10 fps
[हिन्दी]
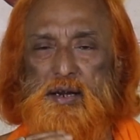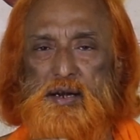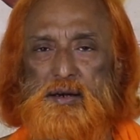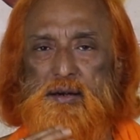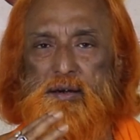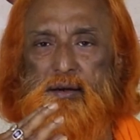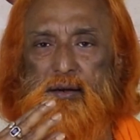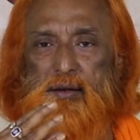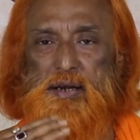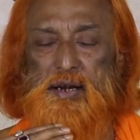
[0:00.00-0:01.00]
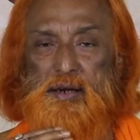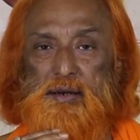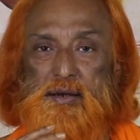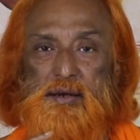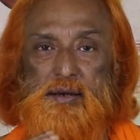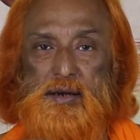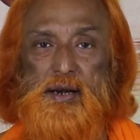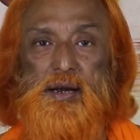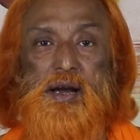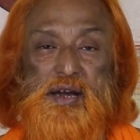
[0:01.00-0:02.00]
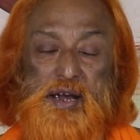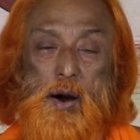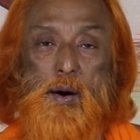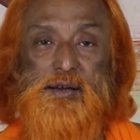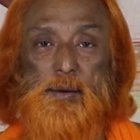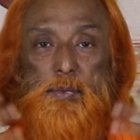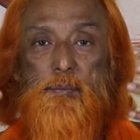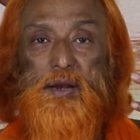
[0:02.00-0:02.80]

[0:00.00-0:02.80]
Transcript: ढीक ढीक ढीक ये आवाज़ आपको